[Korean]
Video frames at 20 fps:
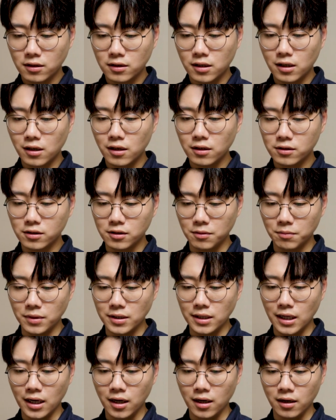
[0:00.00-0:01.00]

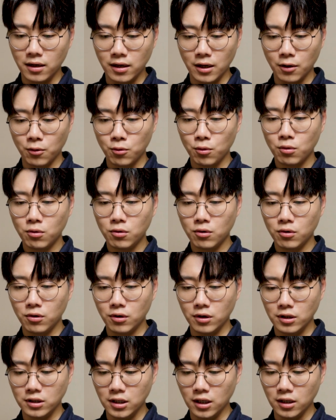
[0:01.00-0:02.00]
틀렸습니다 라고
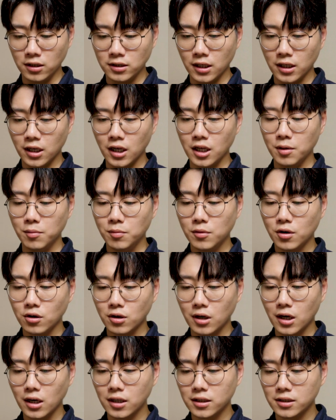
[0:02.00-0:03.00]
이제 제가
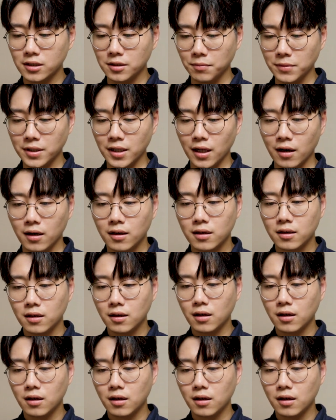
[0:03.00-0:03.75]
입력을 하겠습니다.